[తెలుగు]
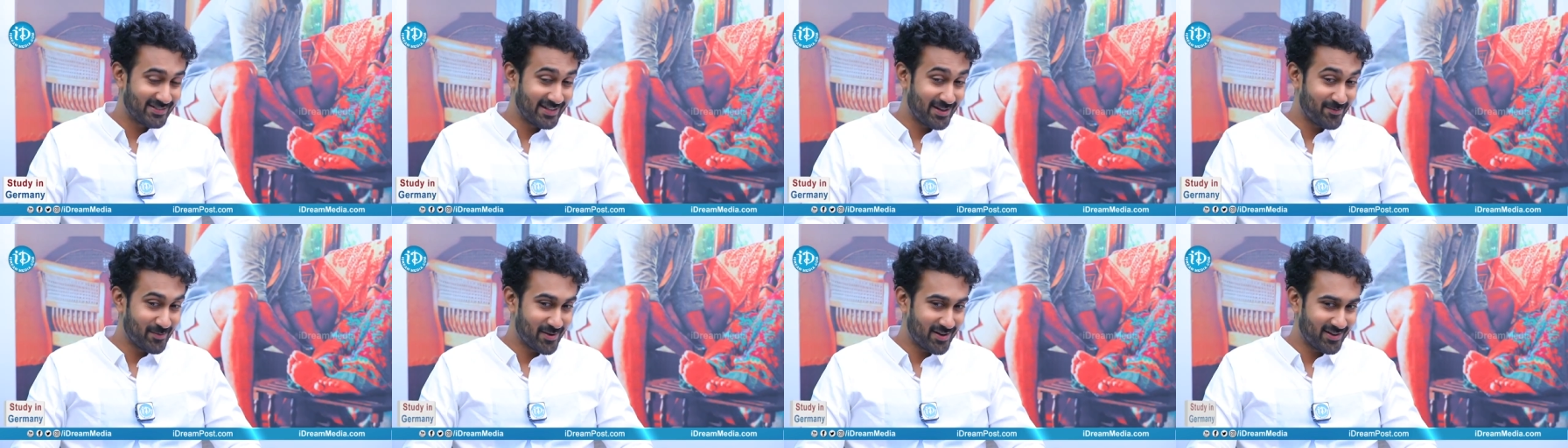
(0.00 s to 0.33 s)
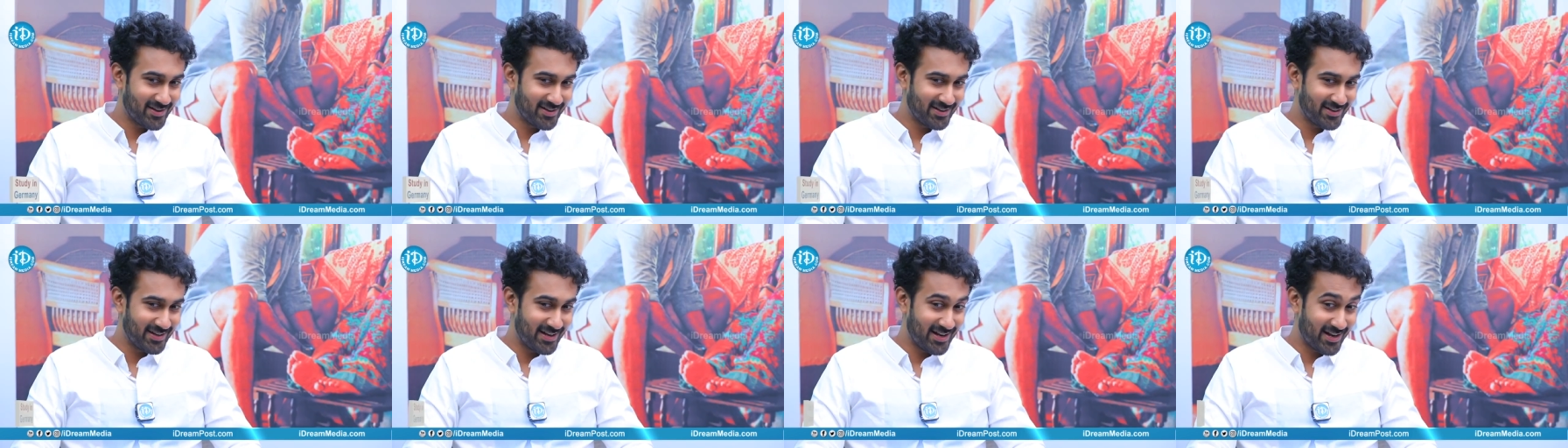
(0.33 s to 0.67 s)
సినిమా
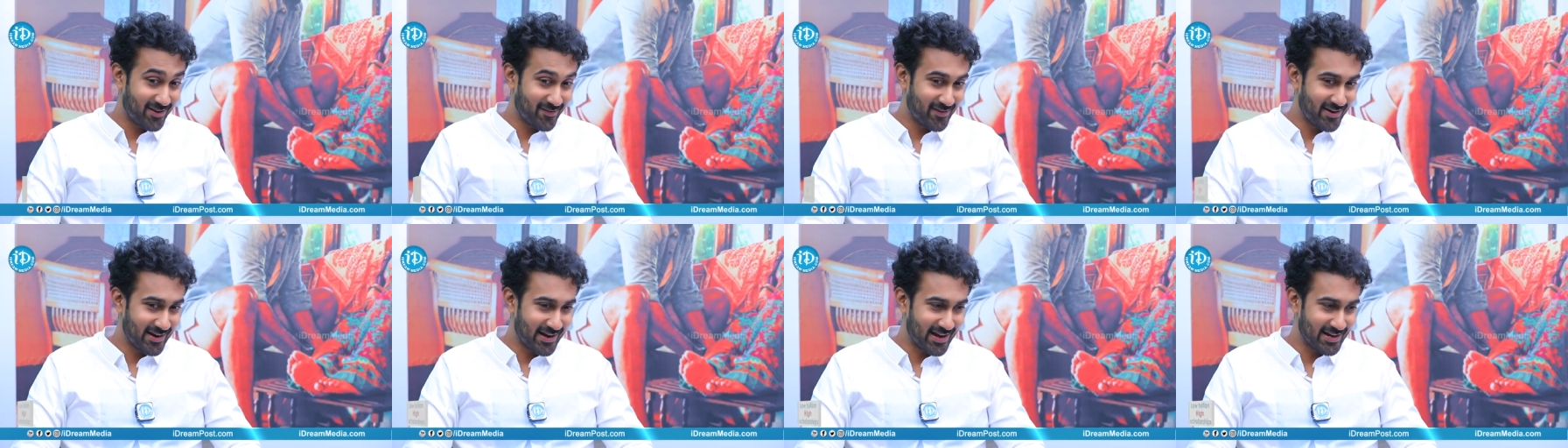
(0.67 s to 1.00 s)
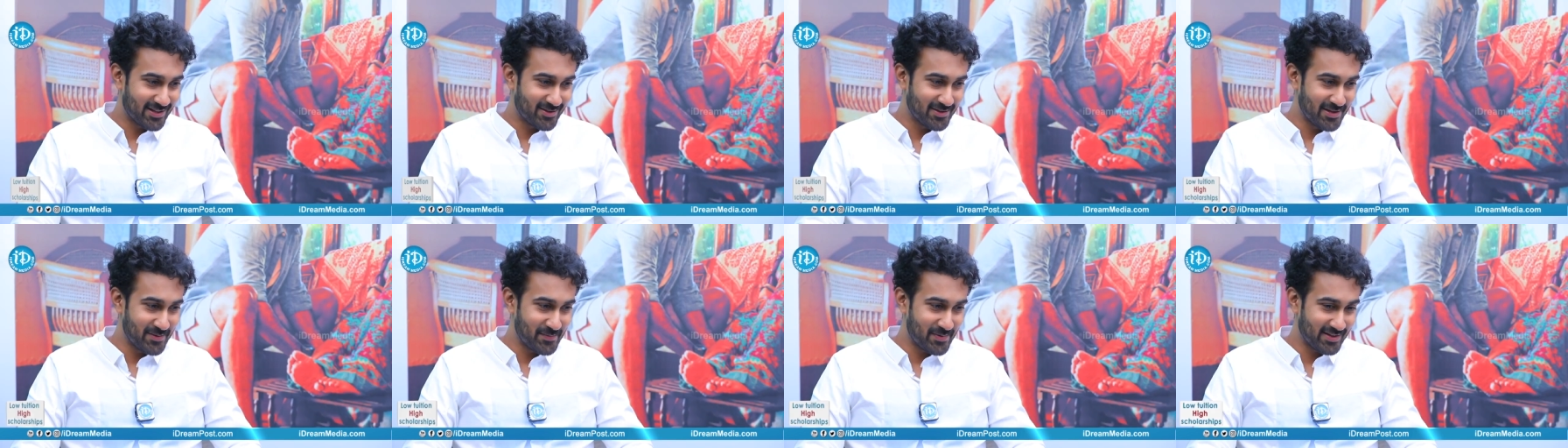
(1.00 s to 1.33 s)
ఇంటర్వెల్కి
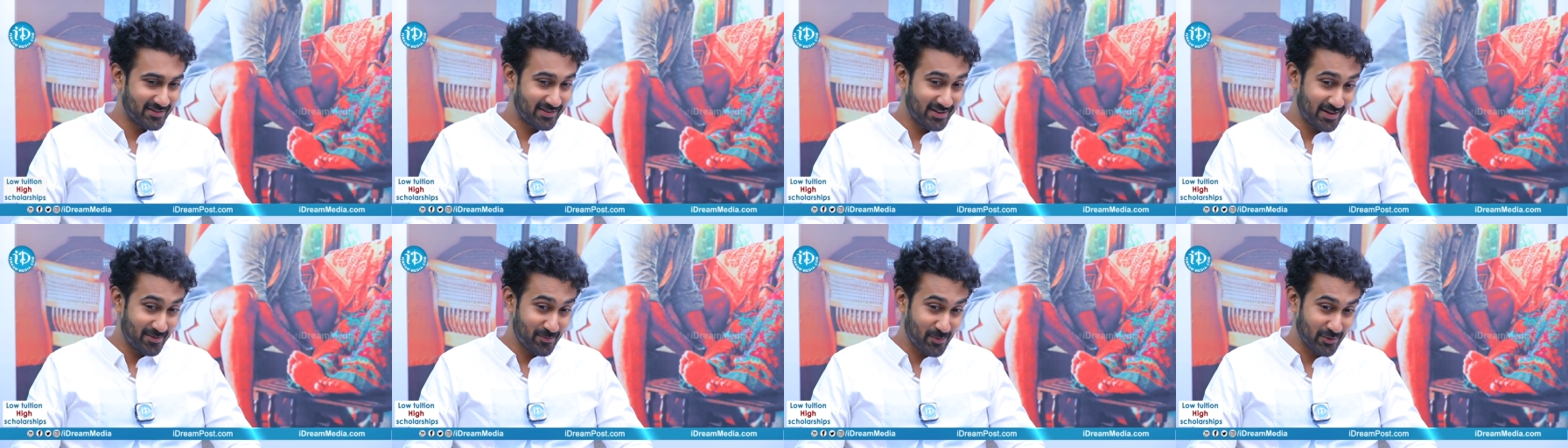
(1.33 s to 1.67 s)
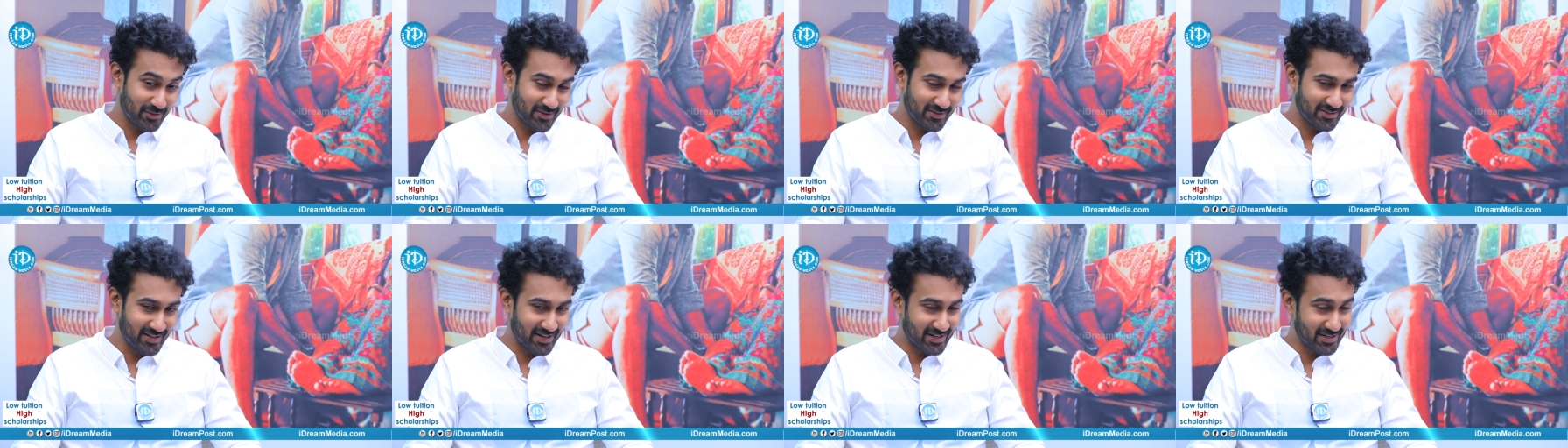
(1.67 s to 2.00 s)
అర్థం అయిపోయినా సరే
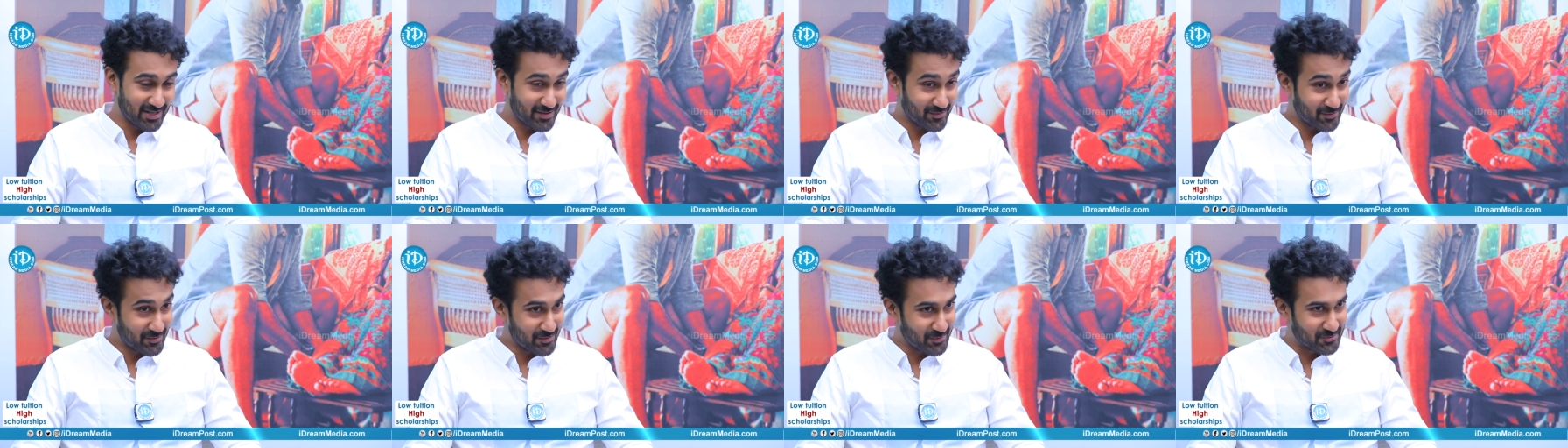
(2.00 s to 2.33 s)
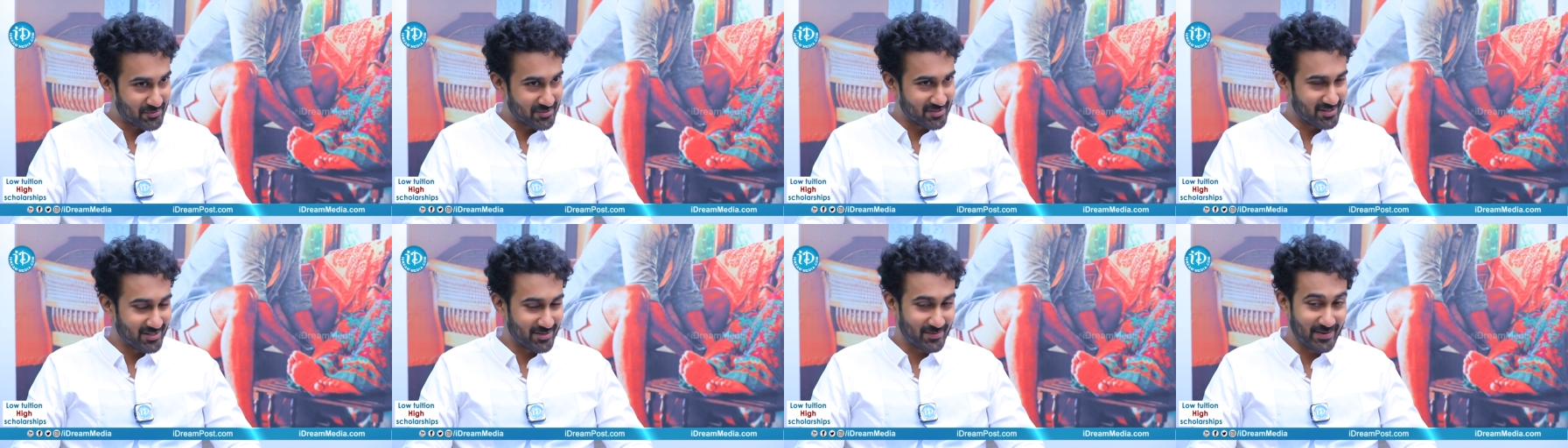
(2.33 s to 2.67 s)
మొత్తం సెకండ్ హాఫ్ కూడా
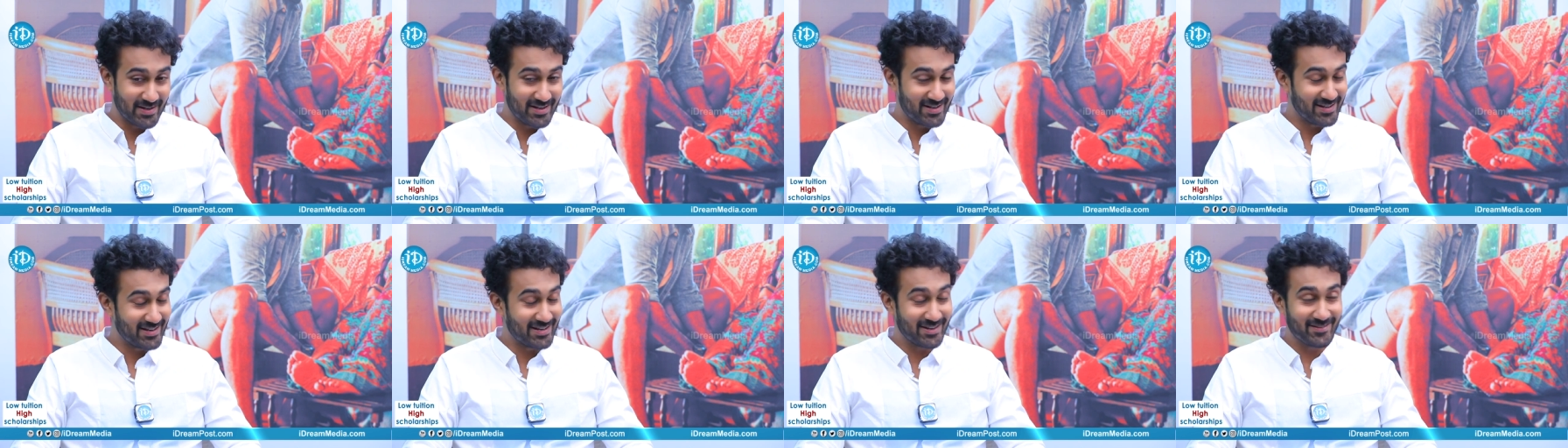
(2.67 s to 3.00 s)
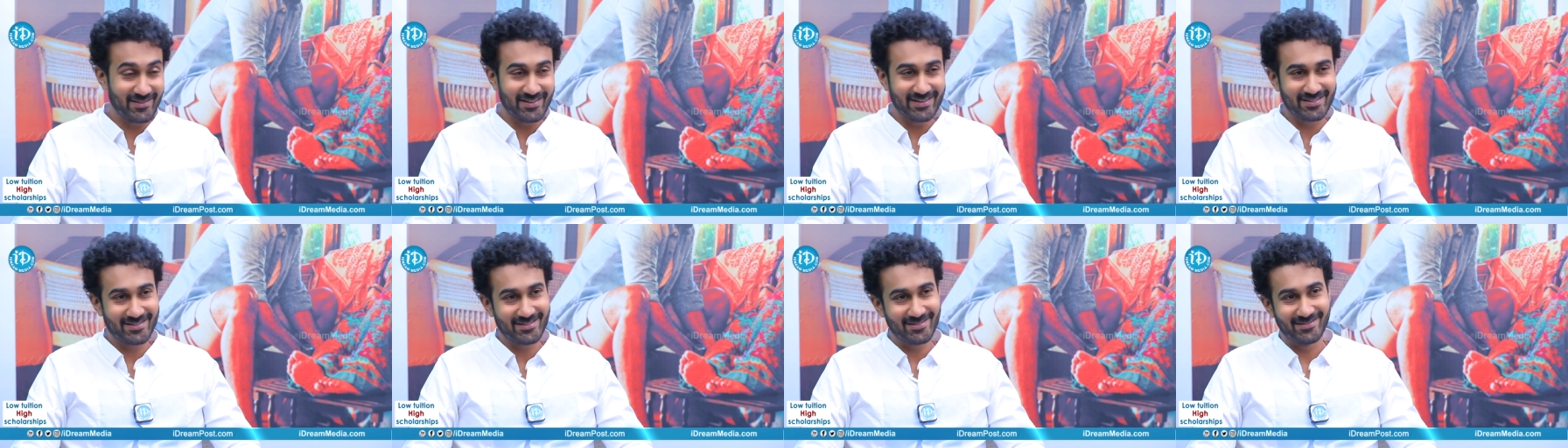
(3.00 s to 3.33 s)
కూర్చుంటారు మళ్ళీ టికెట్
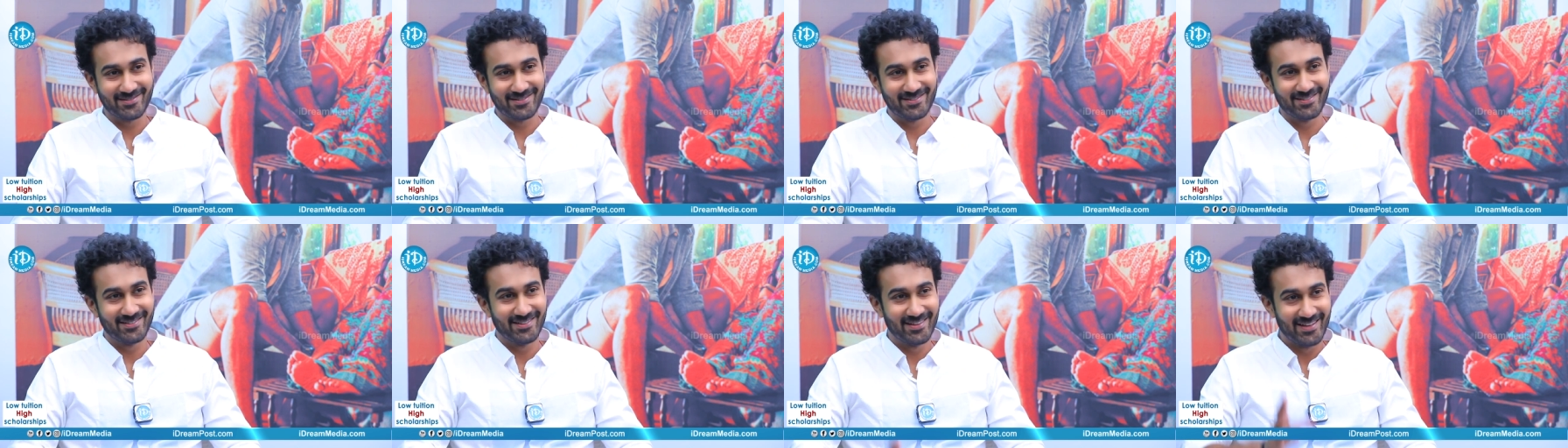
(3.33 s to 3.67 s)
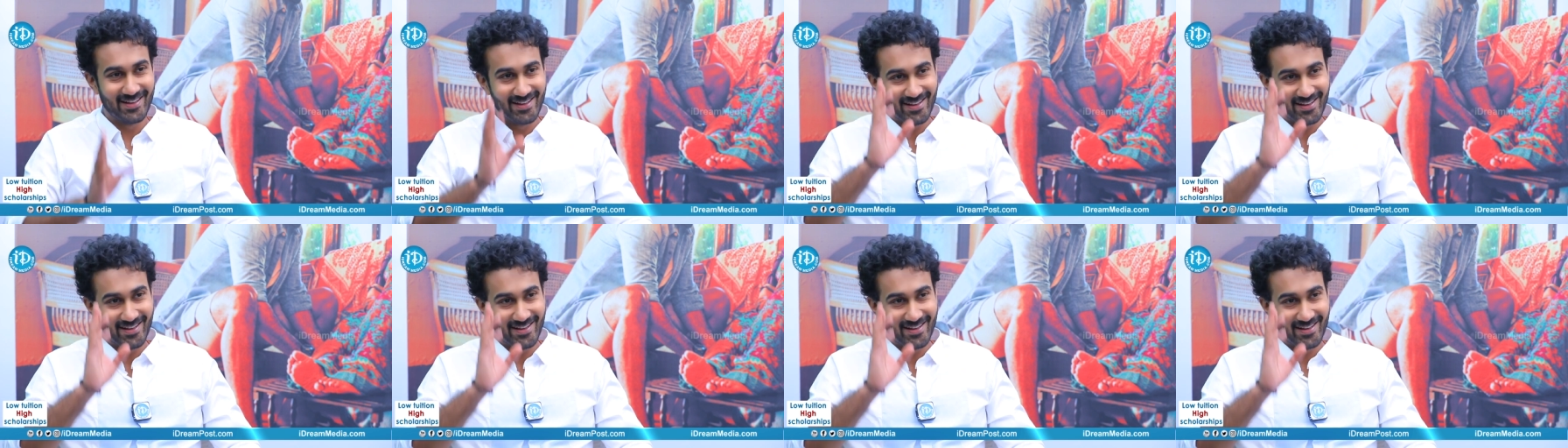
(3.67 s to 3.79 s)
వేస్ట్ అవుద్ది